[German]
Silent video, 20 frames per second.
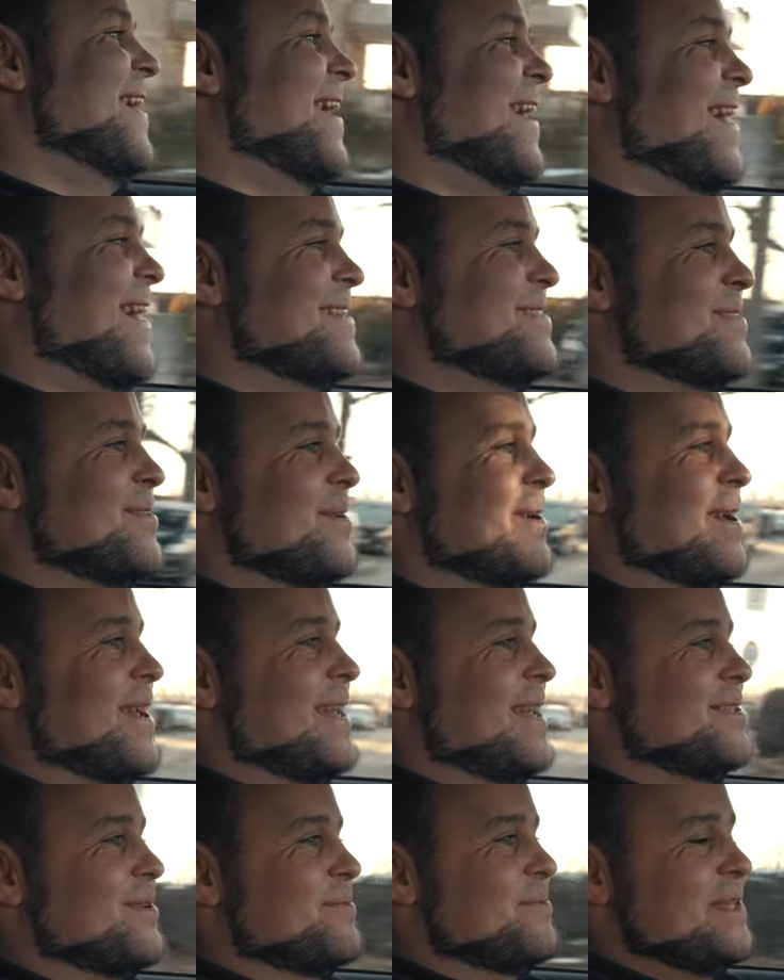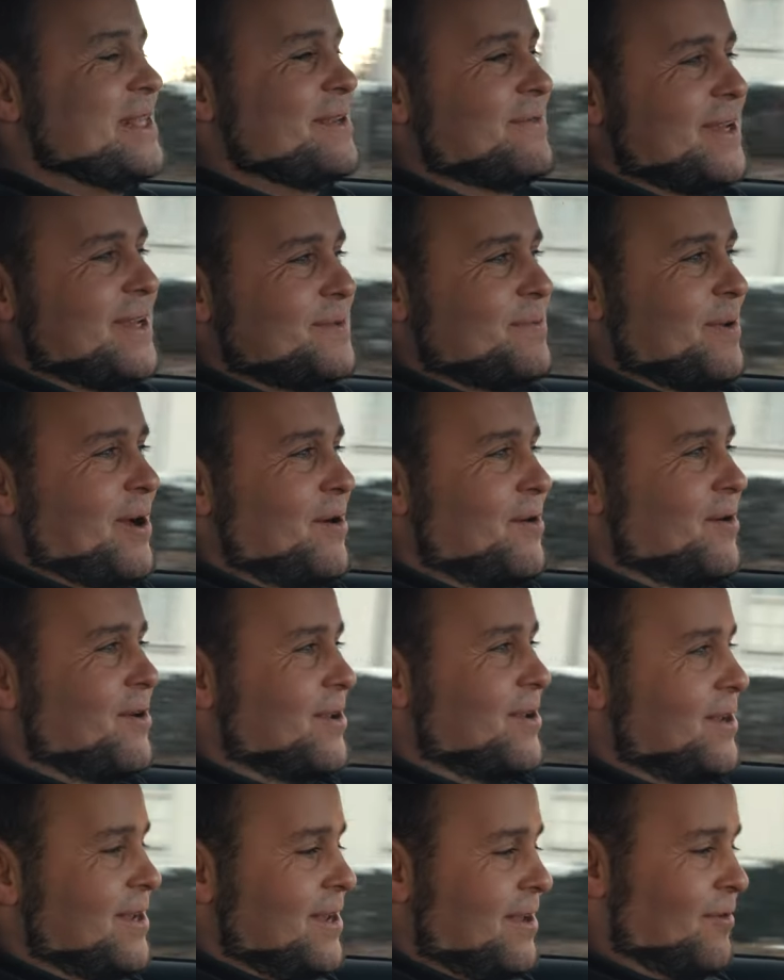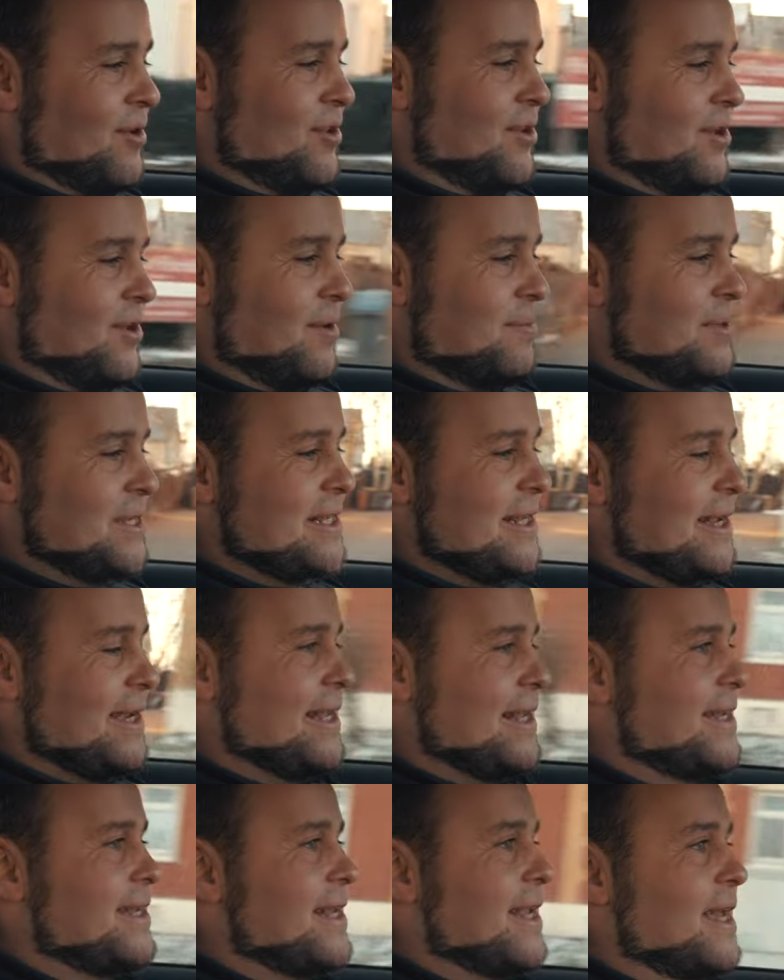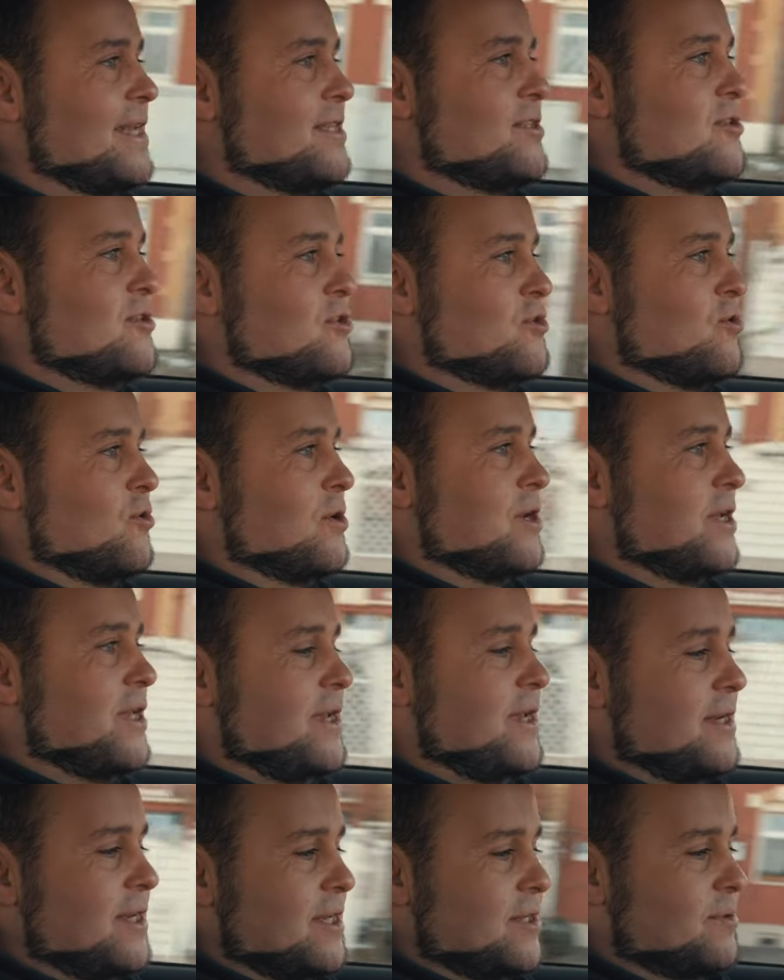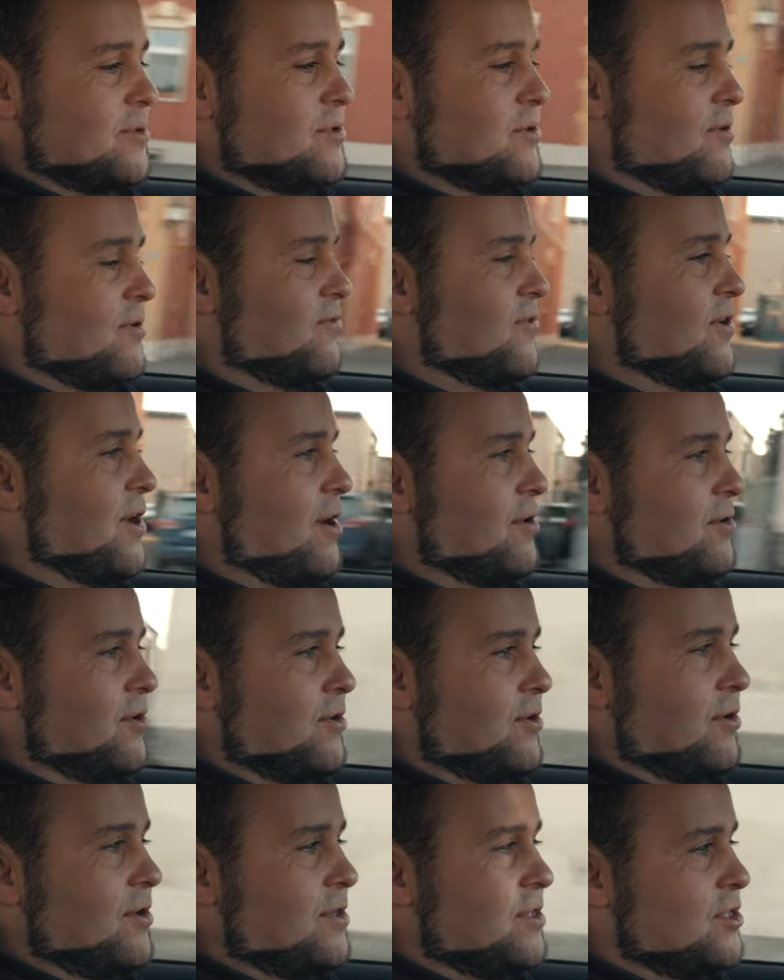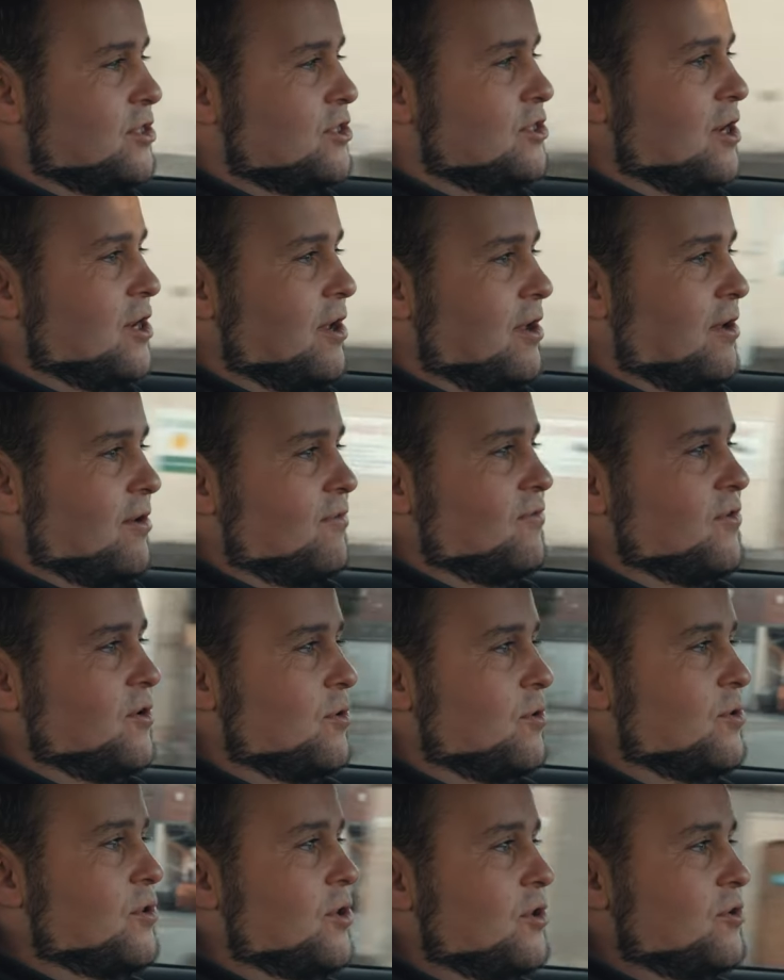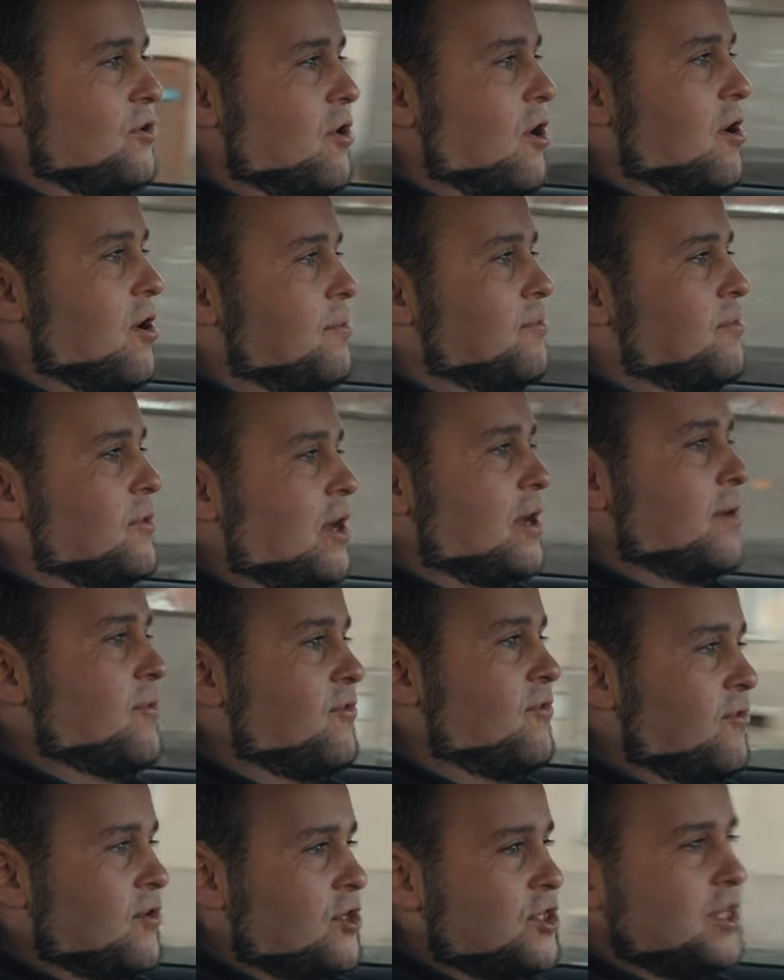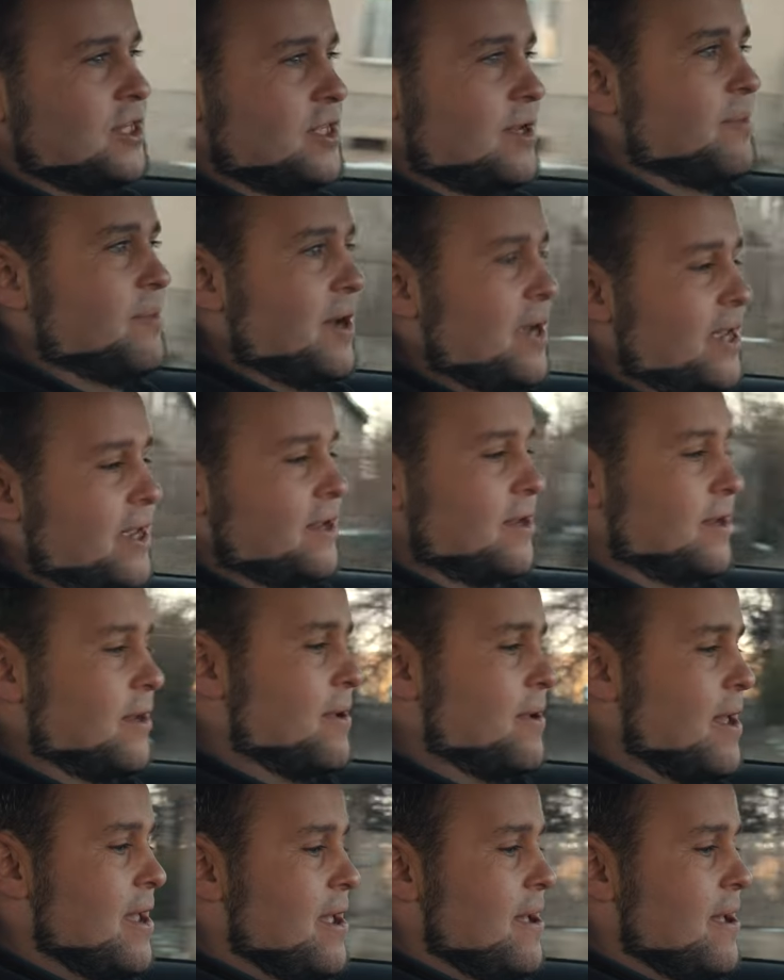Also, also ein bisschen was braucht er noch. Da wird er noch ein bisschen einen kleinen Leistungsscore kriegen, dass wir so auf 390, äh, 400 ja. kommen. Da ja. gibt es verschiedene Pakete.